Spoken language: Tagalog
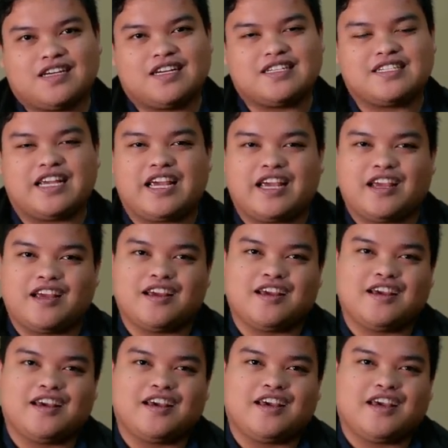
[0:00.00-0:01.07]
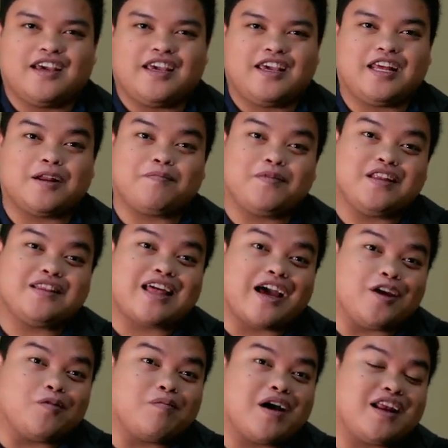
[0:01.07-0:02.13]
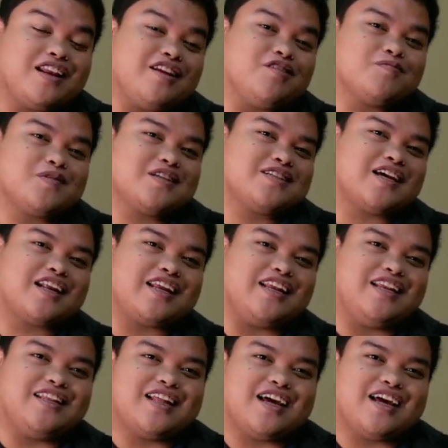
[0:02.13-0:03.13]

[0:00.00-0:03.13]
Kasi hirap din tayong mahalin yung sarili